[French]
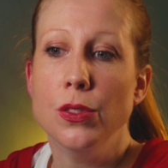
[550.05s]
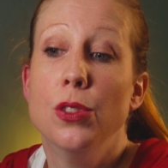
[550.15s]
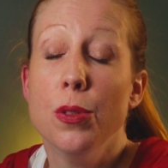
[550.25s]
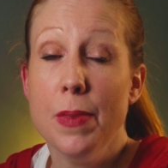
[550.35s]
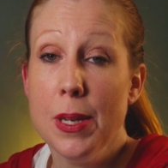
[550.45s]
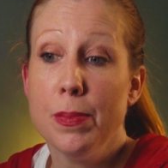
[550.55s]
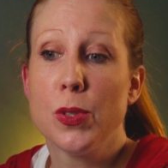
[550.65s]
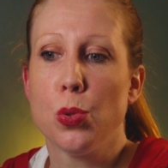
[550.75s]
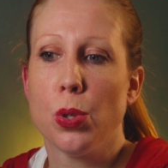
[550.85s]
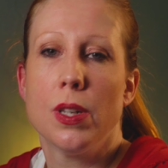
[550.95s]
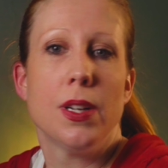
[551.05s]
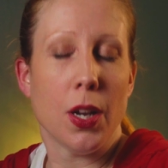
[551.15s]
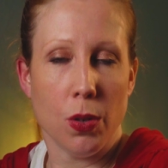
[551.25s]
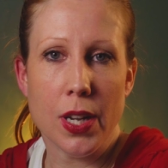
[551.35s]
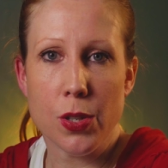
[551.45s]
De même, sur
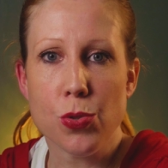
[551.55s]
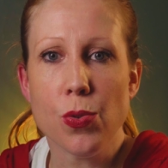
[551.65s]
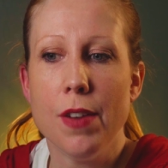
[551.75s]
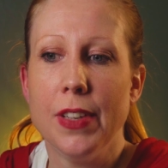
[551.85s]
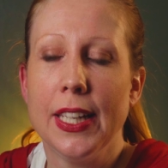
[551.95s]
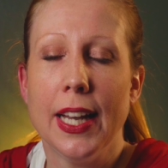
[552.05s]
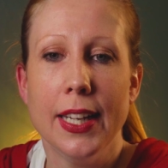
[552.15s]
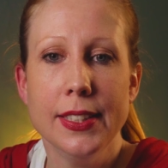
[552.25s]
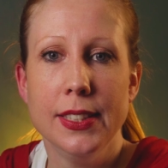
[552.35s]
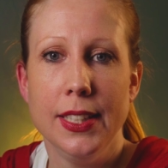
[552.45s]
la relation avec Anne,